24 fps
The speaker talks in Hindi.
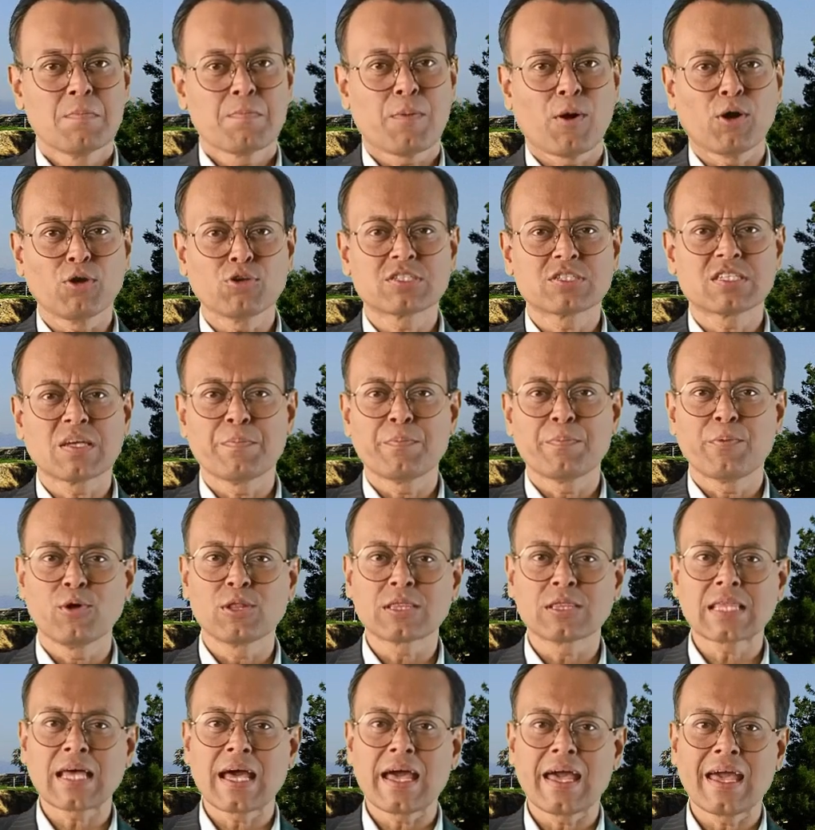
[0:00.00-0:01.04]
पौलुस जब
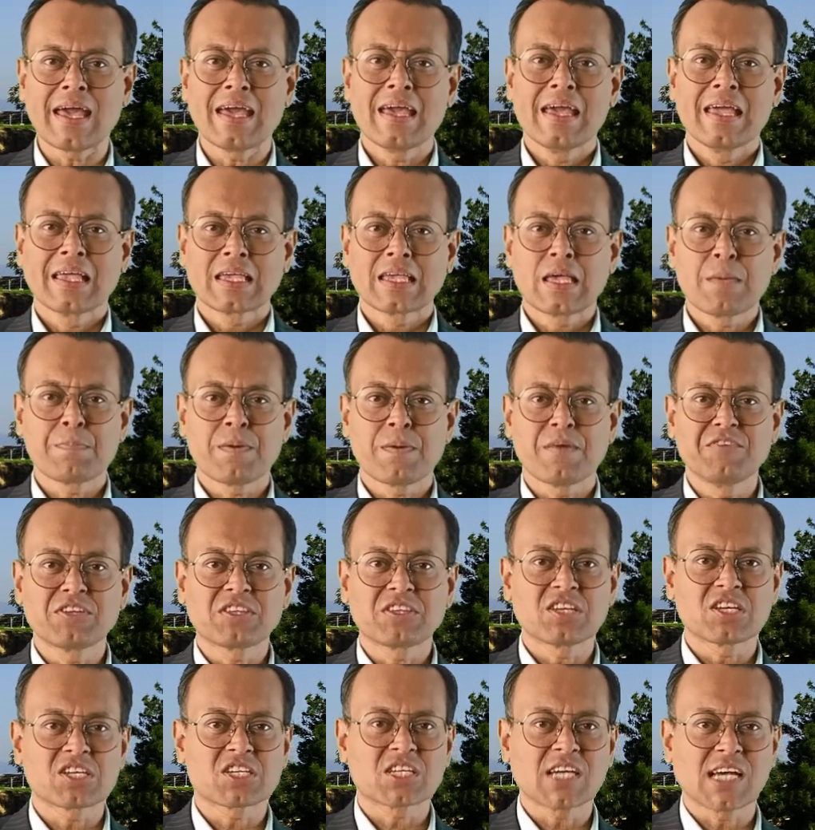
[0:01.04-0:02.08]
बोलता है कि
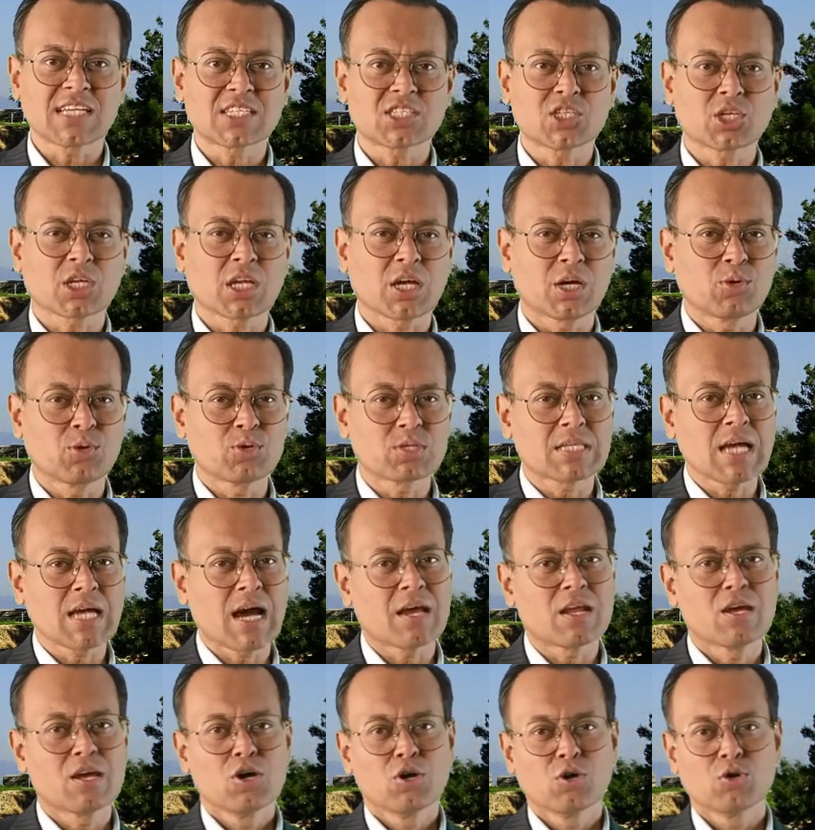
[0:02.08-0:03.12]
पवित्र शास्त्र के
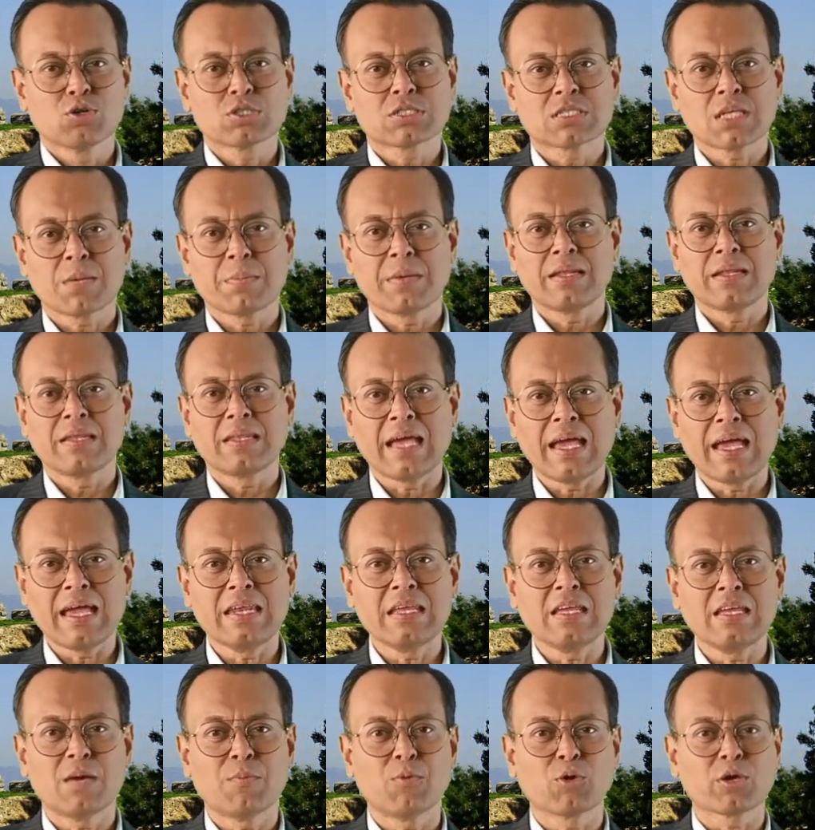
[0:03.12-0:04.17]
अनुसार उस समय नए
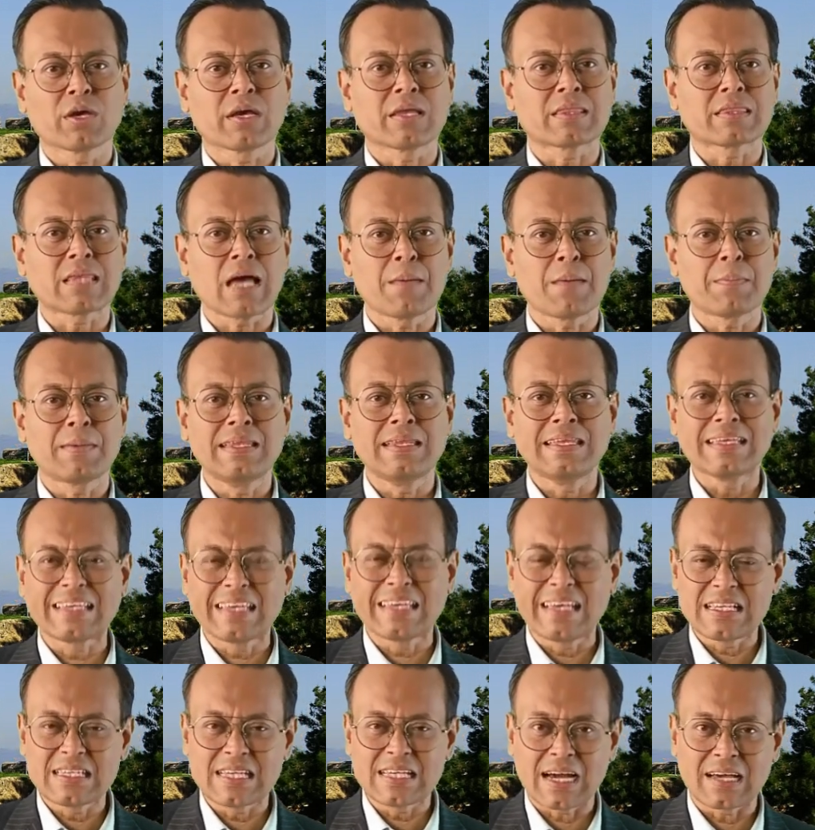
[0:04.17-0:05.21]
नियमों की किताबें
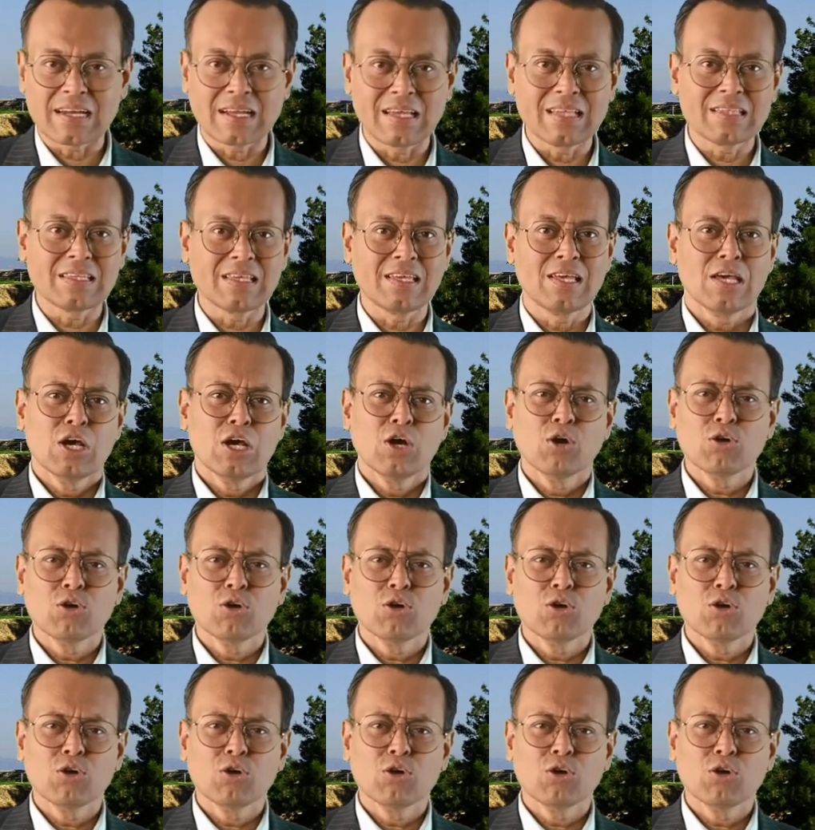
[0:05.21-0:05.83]
लिखी जा रही थी